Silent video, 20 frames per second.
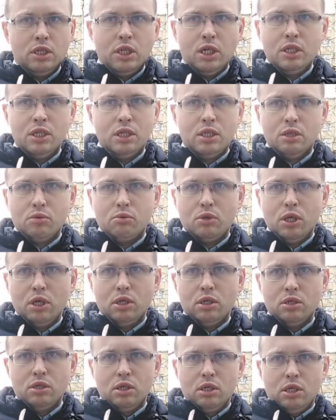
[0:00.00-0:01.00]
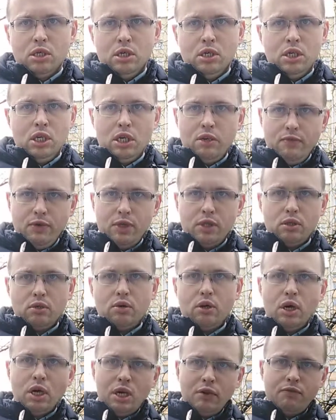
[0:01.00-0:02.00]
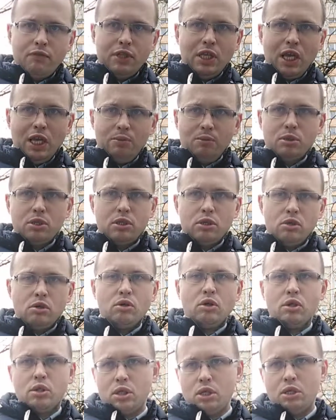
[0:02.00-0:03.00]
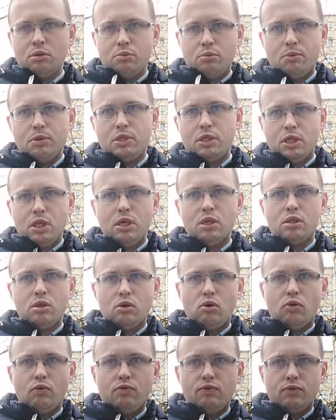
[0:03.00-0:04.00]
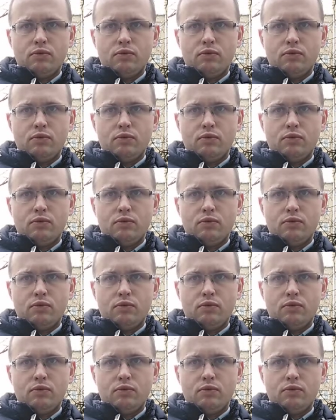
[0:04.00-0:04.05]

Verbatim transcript: Ja nie jestem tutaj lingwistą, ale wydaje mi się, że to jest jednym z bliższych języków.